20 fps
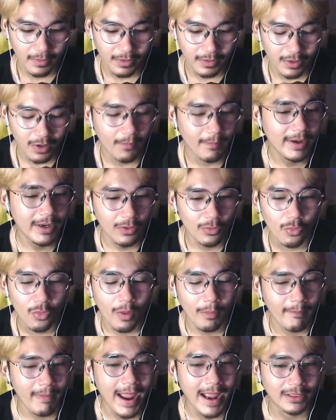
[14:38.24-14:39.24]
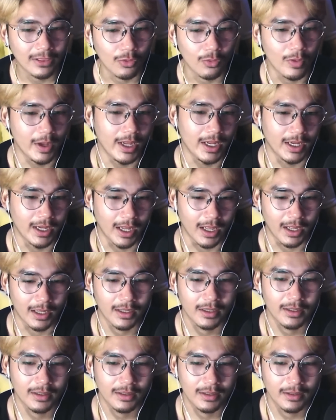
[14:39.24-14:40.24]
ก็ไม่รู้ว่าแม่ตัวเองอะ
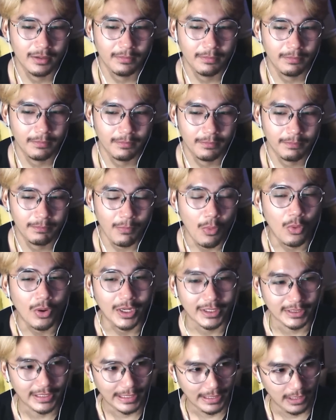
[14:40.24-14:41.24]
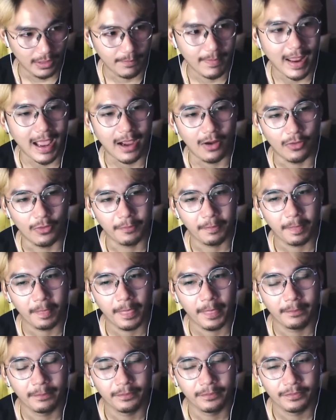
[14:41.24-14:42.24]
ปกติหรือเปล่า
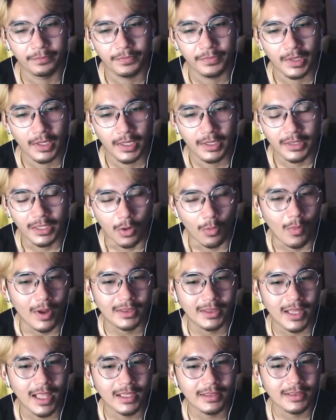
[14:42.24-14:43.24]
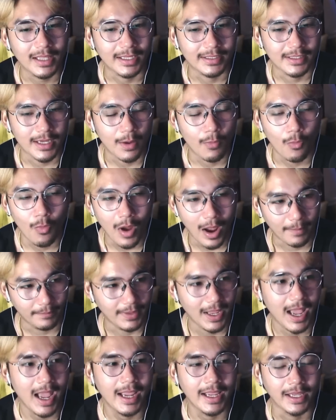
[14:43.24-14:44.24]
แต่ว่าตั้งแต่จำความ
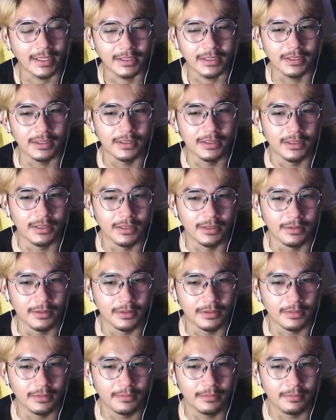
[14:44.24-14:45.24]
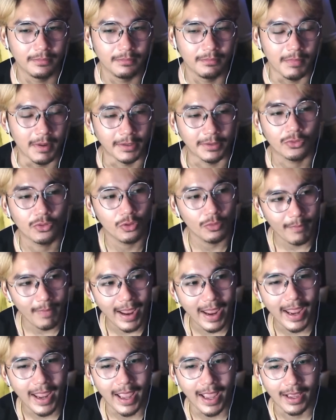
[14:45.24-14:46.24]
ได้อะคือเหมือนคุณ
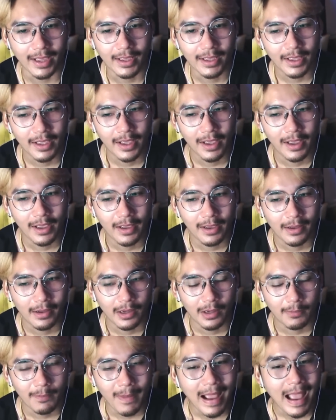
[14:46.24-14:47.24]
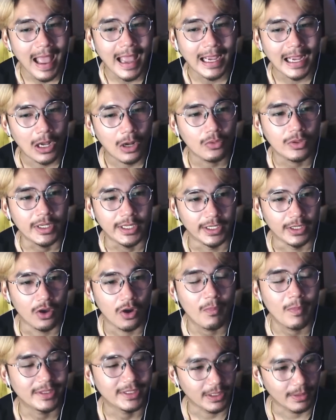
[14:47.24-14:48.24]
แม่พาเขาหนีออ
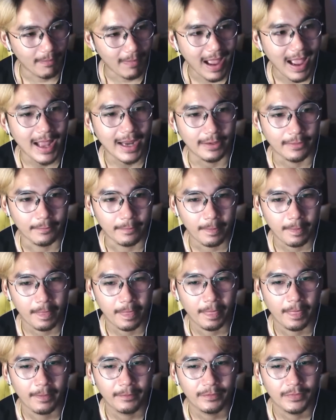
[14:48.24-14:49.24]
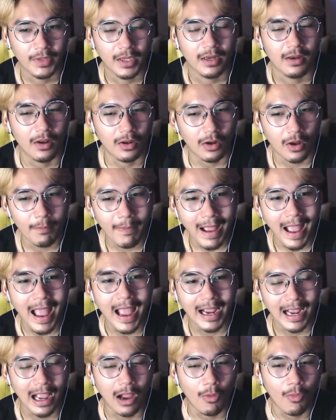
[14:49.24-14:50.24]
กมาจากบ้านแล้วก็พา
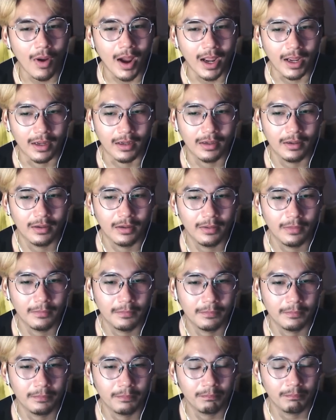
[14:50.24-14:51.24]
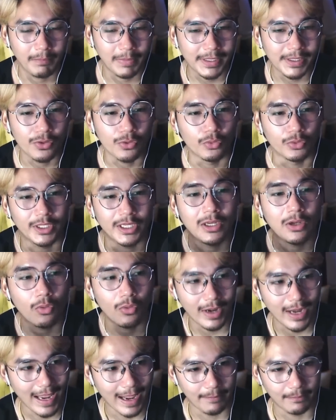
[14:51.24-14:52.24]
เขาอะไปอยู่ที่โรง
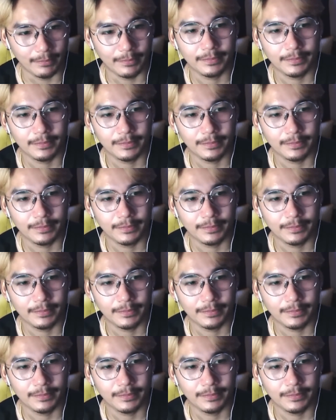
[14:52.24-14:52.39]
แรม